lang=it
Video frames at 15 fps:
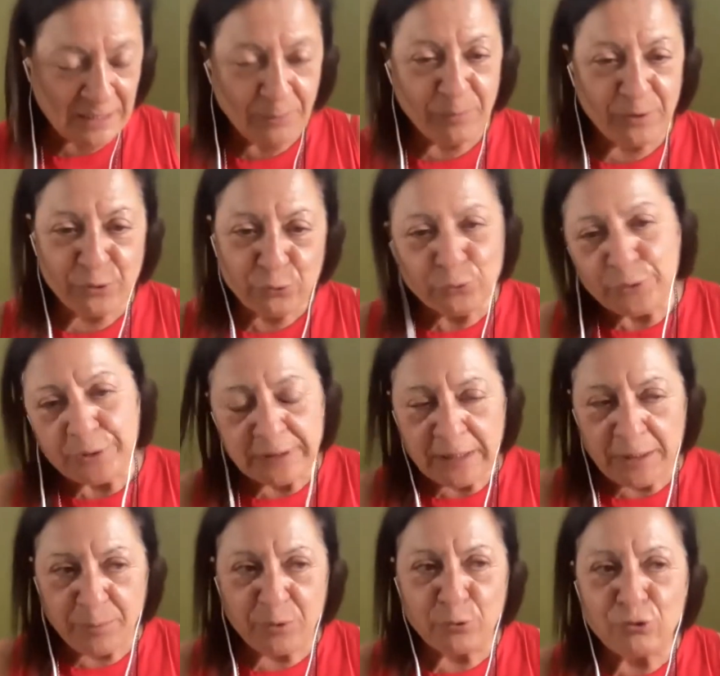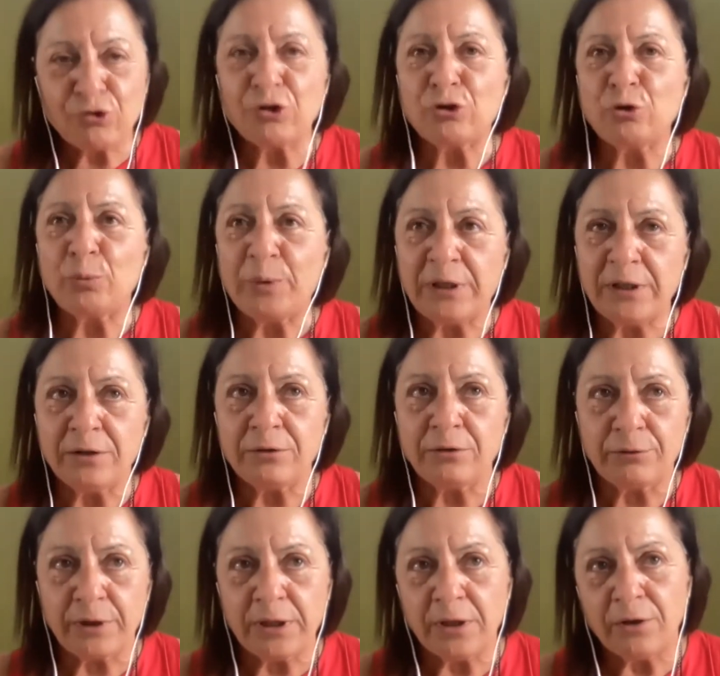Per cui per un certo periodo
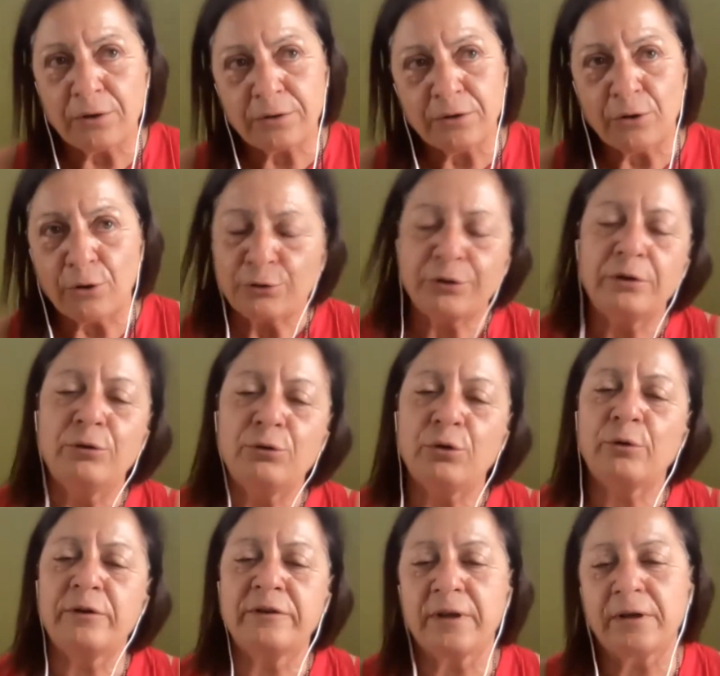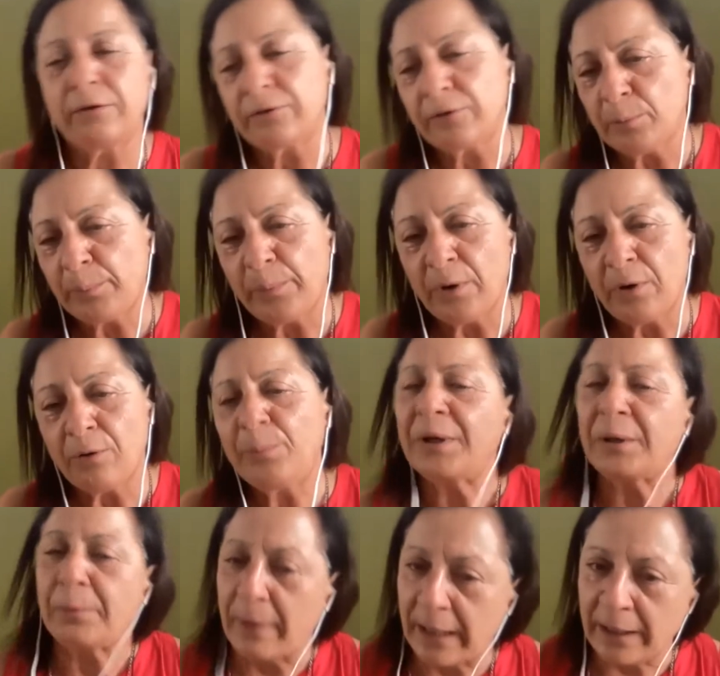ricordo ho tenuto questa cosa un po'
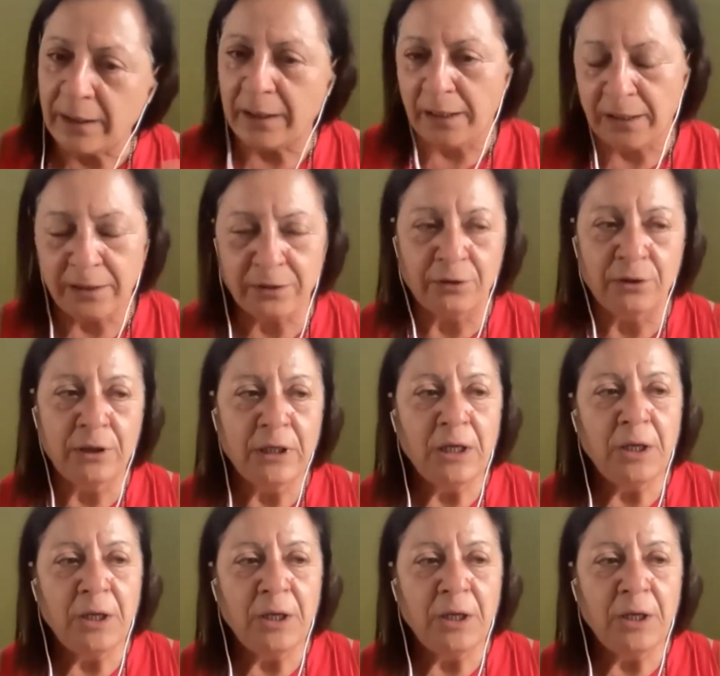per me, ecco.